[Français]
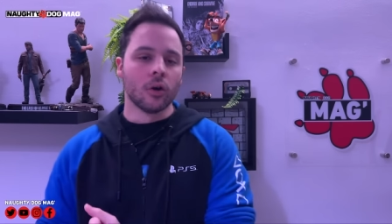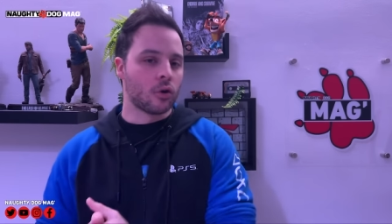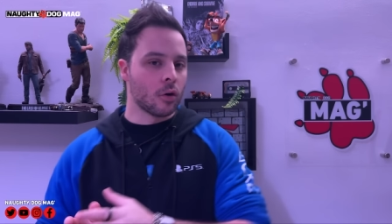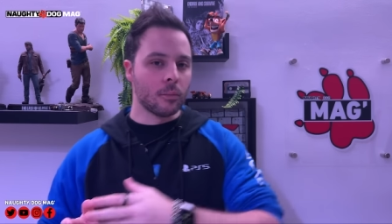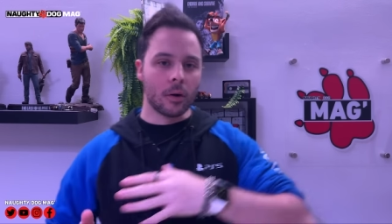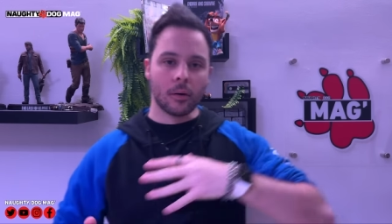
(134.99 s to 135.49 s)

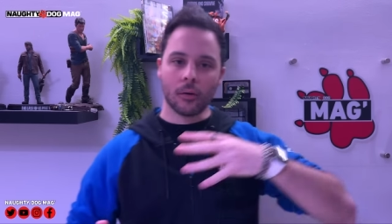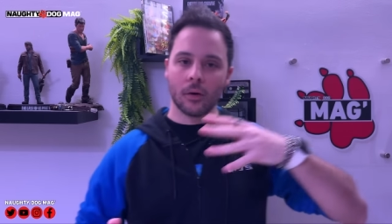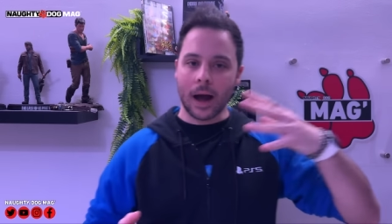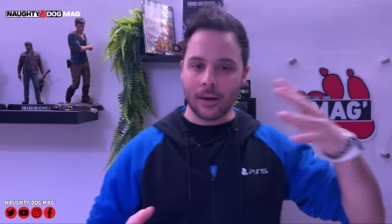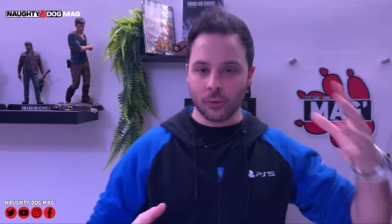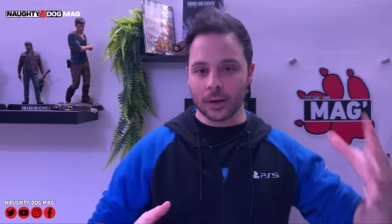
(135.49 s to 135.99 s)
comment
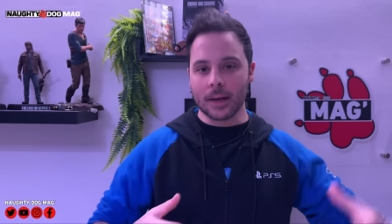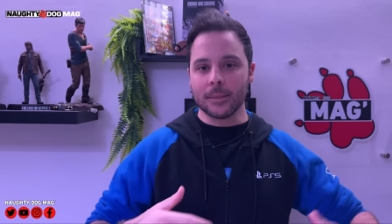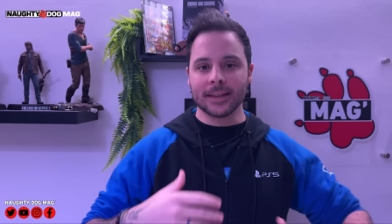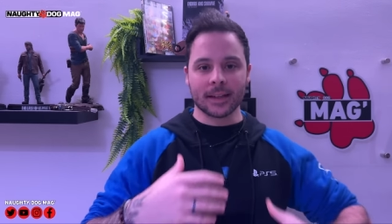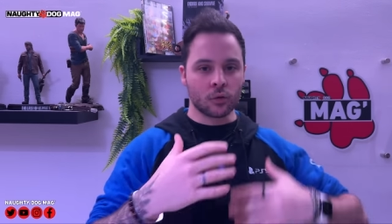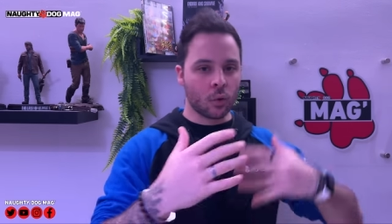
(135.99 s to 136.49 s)
euh, avoir la
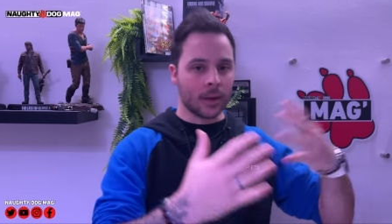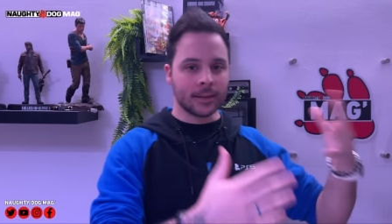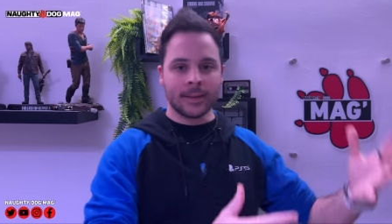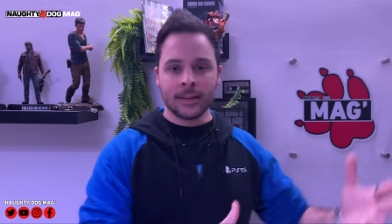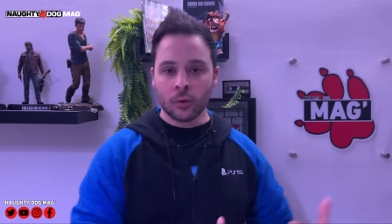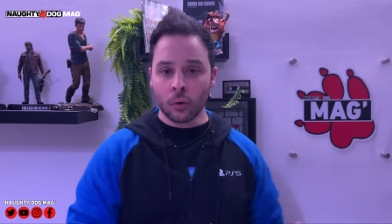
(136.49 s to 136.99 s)
mise à jour à
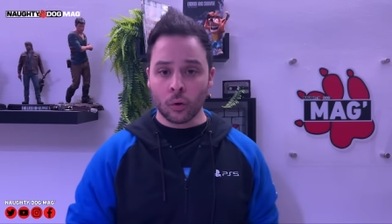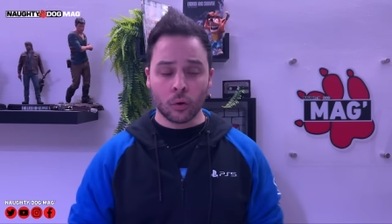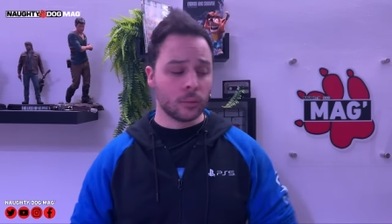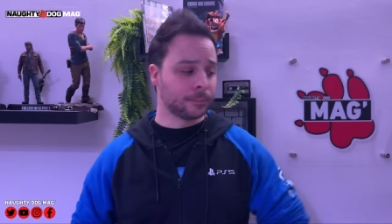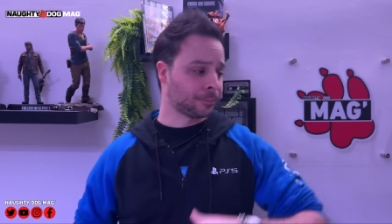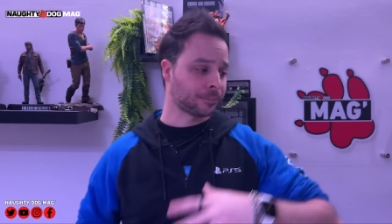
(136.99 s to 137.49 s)
10 euros.